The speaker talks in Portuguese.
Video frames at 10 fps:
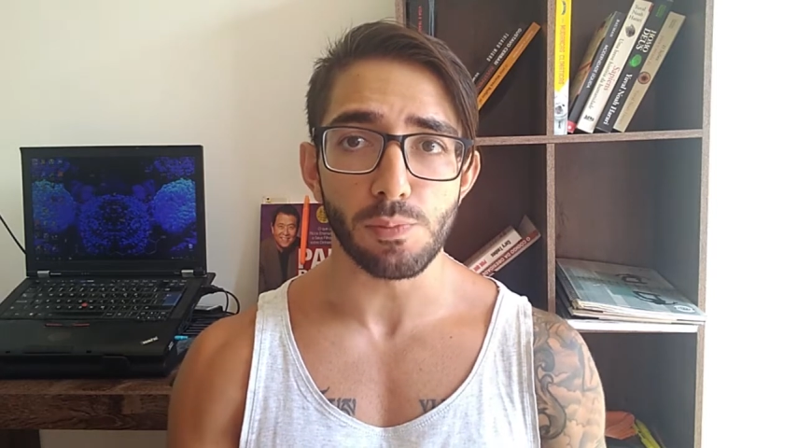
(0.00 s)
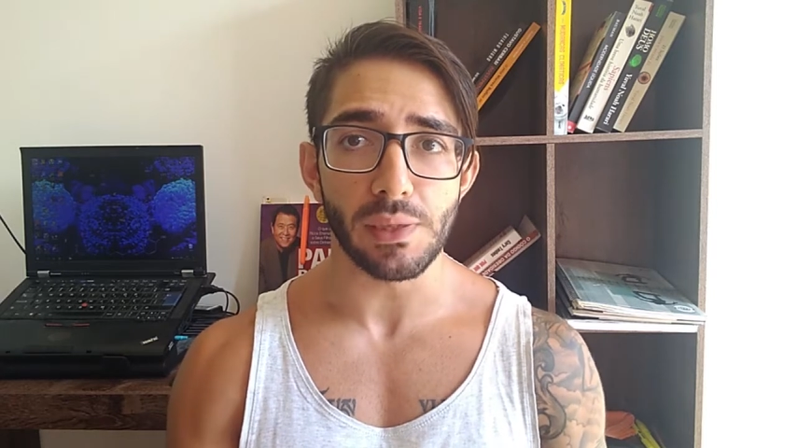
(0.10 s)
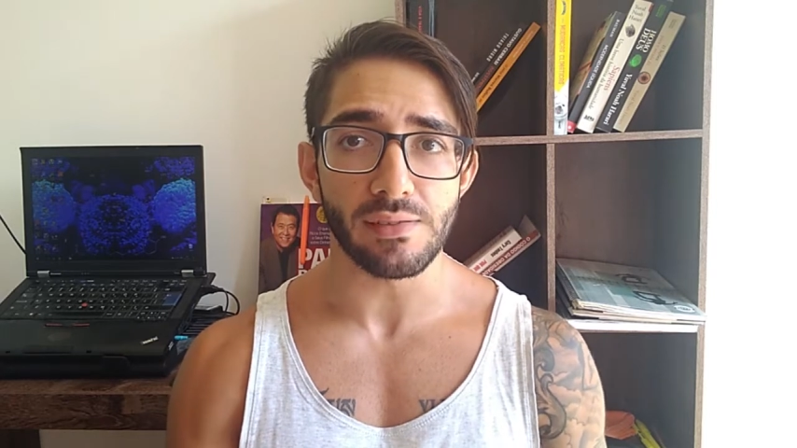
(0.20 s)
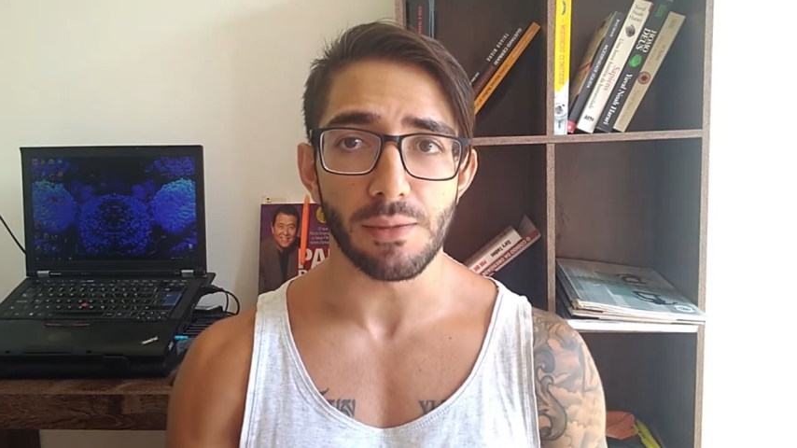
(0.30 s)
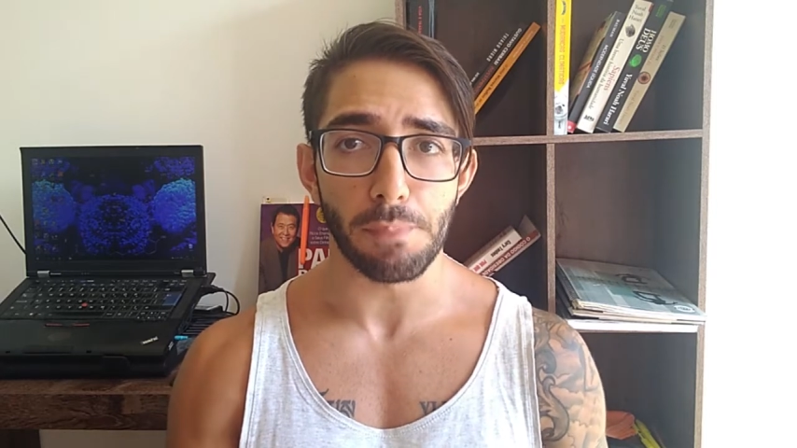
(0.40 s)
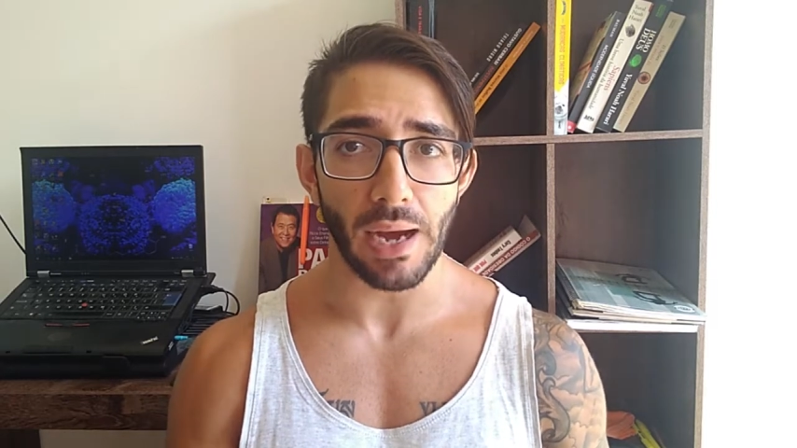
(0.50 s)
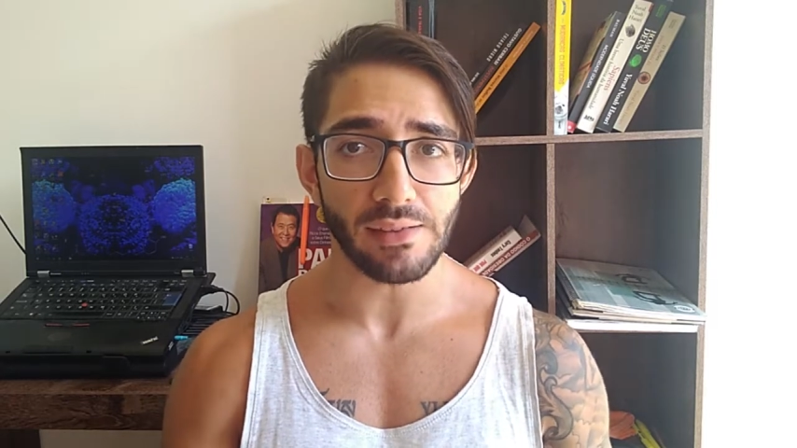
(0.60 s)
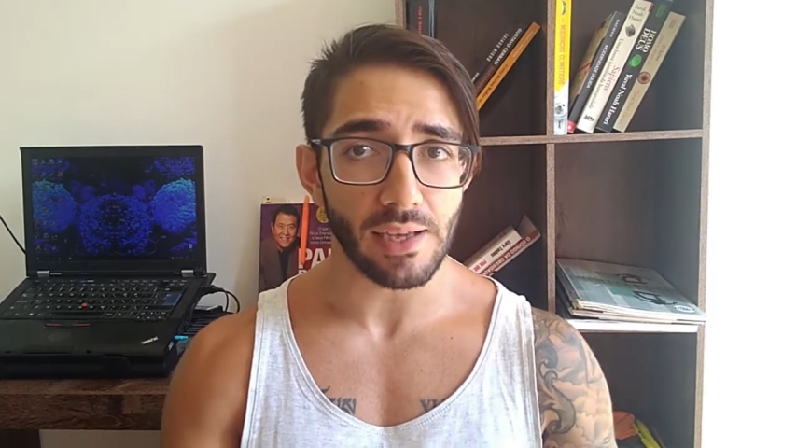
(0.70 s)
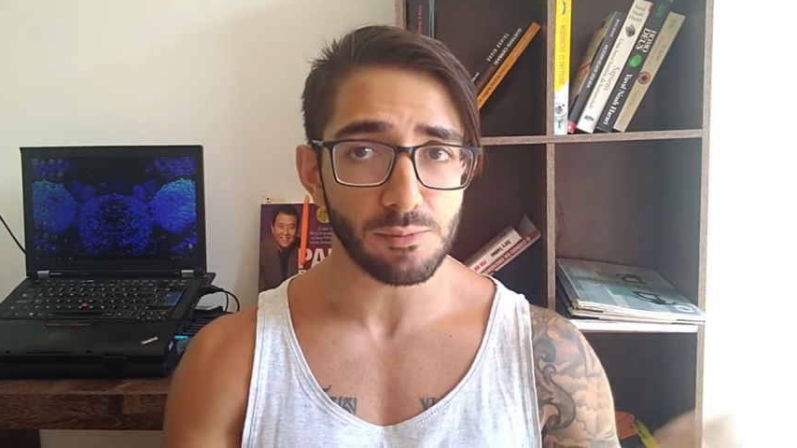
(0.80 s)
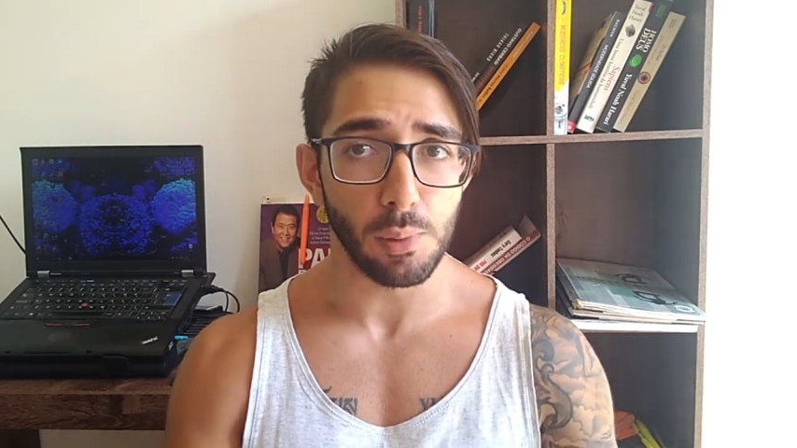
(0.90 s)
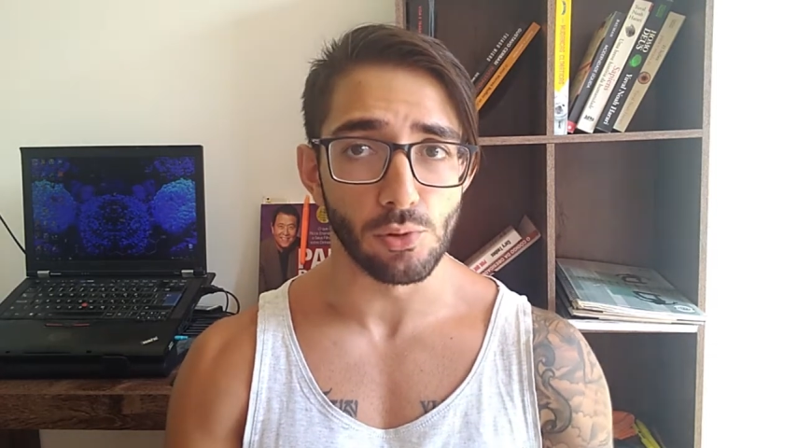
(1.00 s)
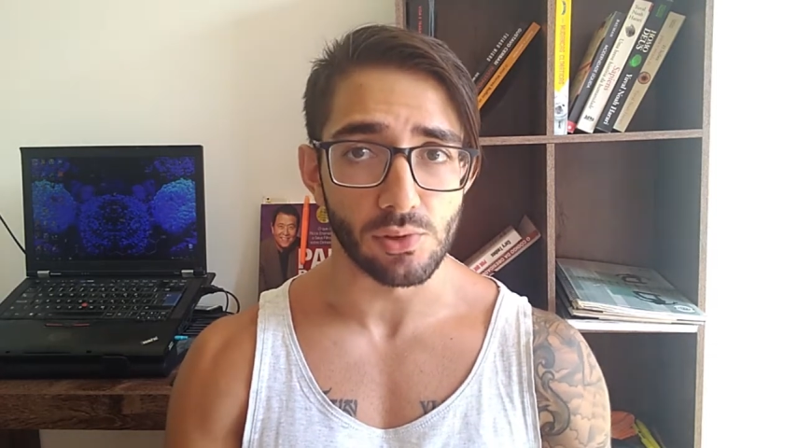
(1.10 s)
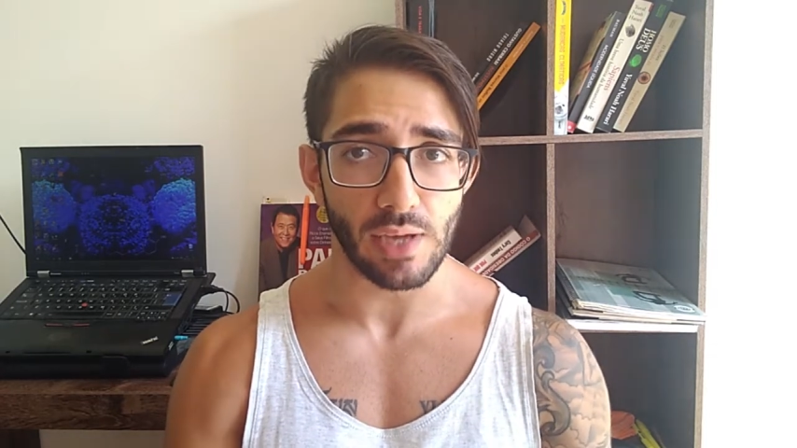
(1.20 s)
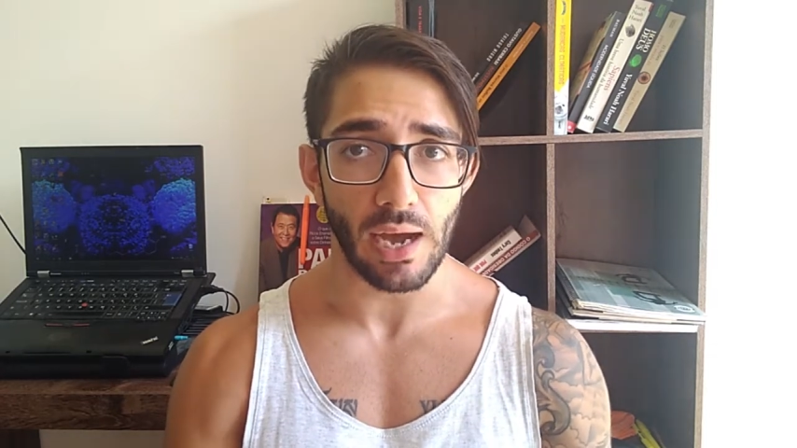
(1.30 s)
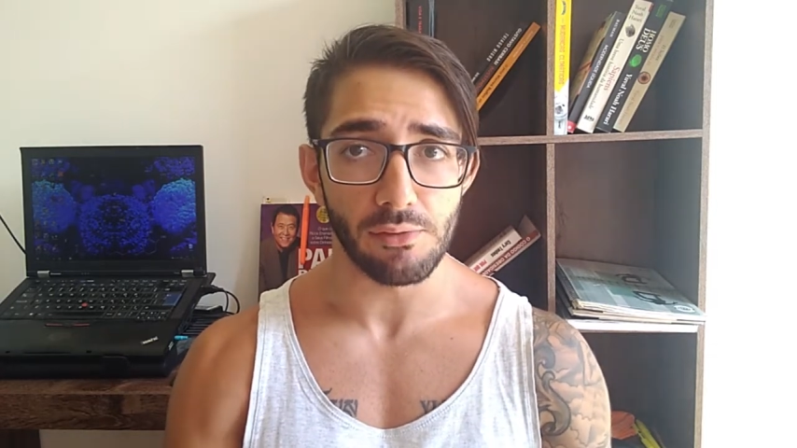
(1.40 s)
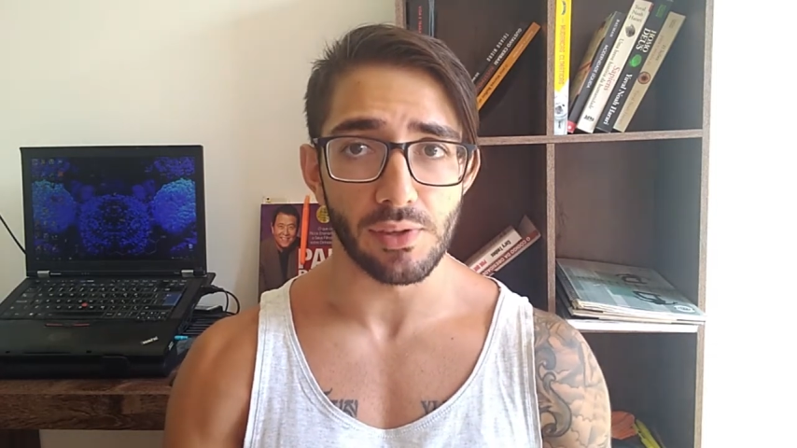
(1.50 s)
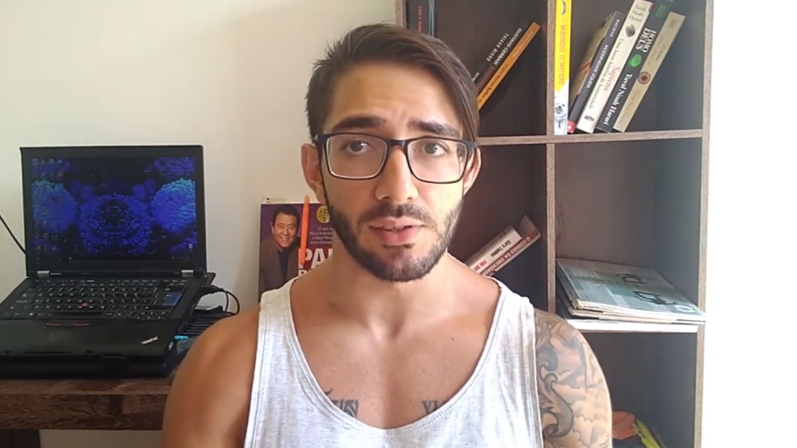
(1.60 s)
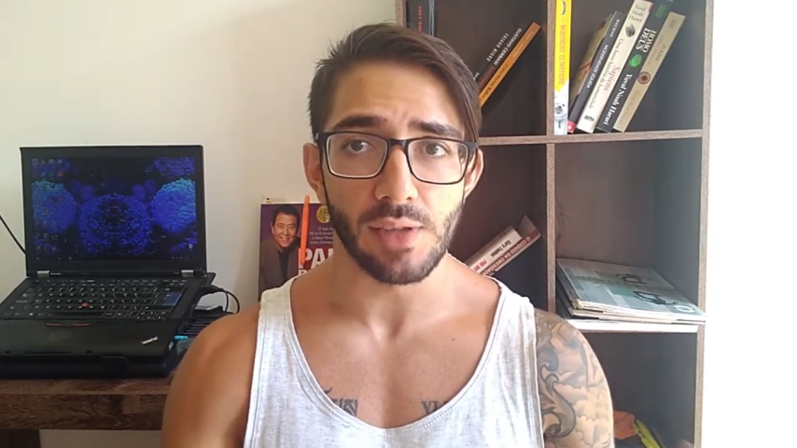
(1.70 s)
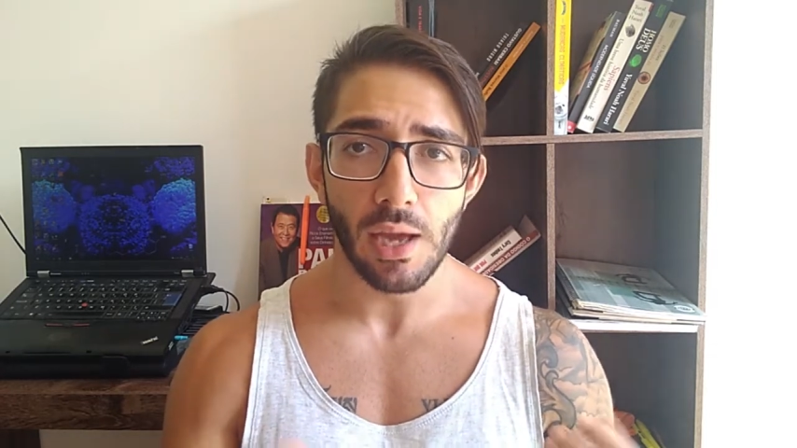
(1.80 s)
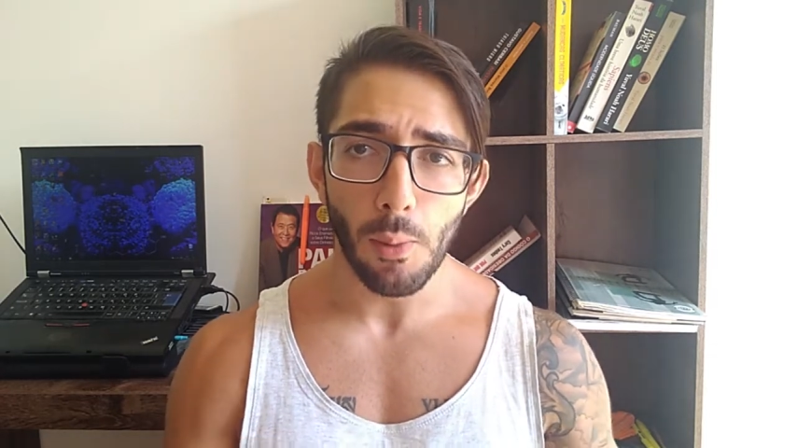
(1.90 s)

principais responsáveis